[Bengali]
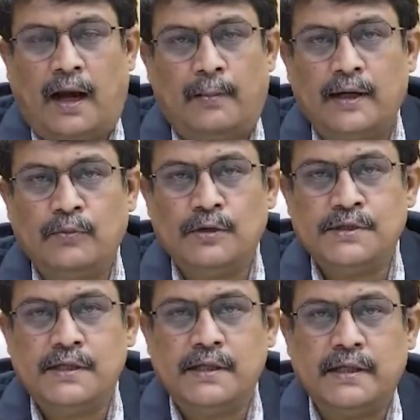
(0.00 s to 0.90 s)
আবারও
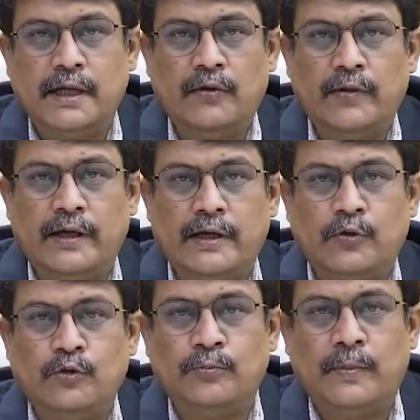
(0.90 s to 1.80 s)
বলছি রেলওয়ে
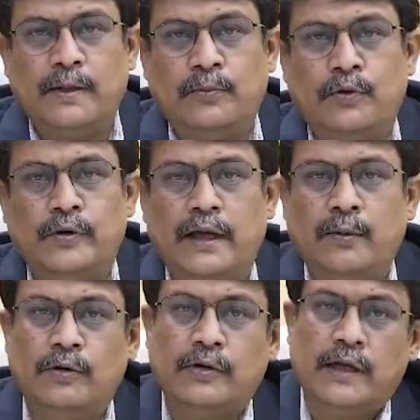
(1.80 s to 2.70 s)
রিক্রুটমেন্ট বোর্ড
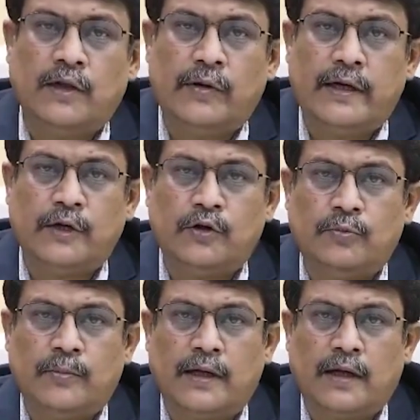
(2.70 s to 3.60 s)
এবং রেলওয়ে
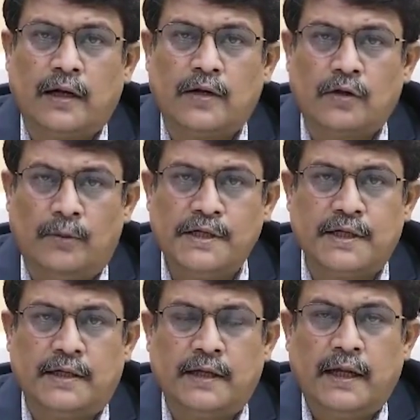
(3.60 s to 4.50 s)
রিক্রুটমেন্ট
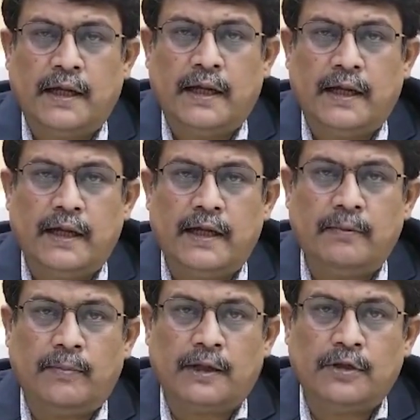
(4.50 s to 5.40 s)
সেল এই
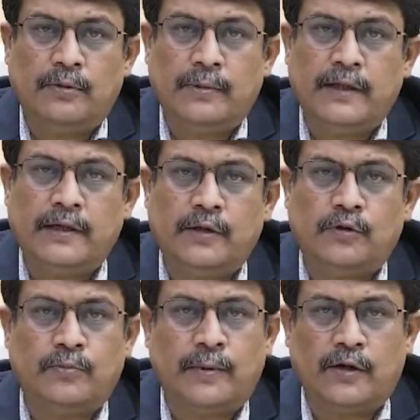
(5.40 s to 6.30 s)
মাধ্যমেই
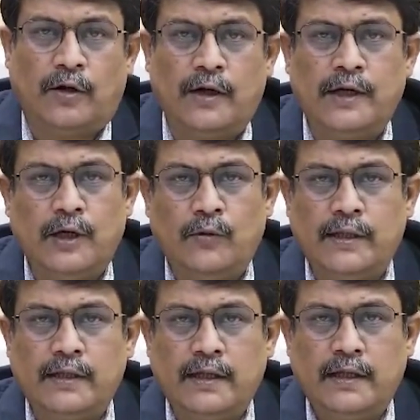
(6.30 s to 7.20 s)
রিক্রুটমেন্ট হয়
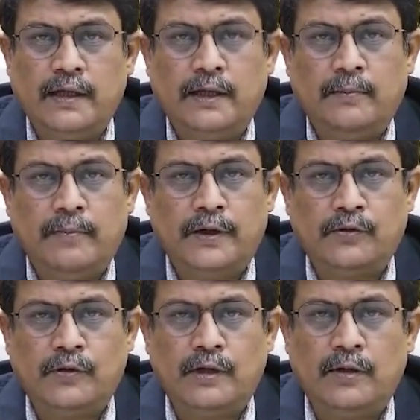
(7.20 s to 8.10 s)
রেলওয়েতে
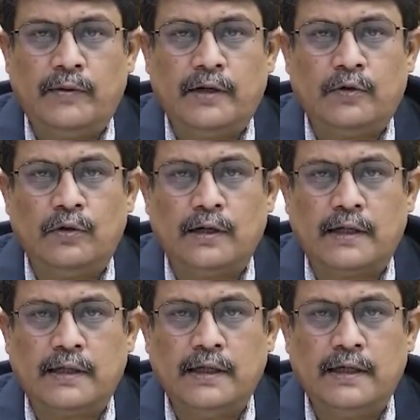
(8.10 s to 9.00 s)
মেট্রো রেলওয়ে
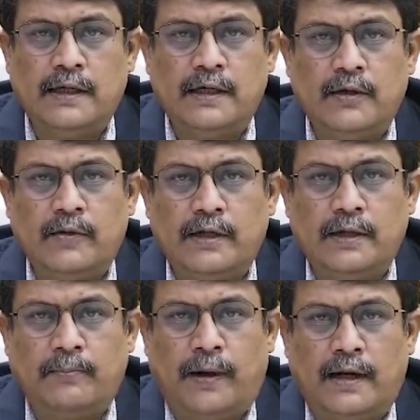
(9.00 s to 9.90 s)
কলকাতা ইন্ডিয়ান রেলওয়ে
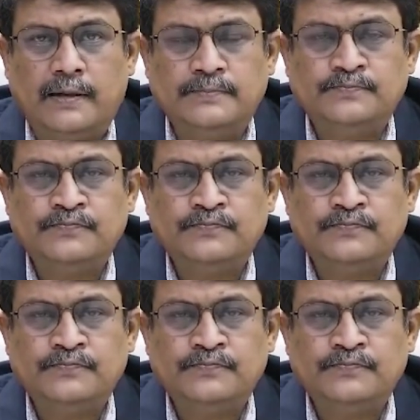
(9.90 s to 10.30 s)
একটি পার্ট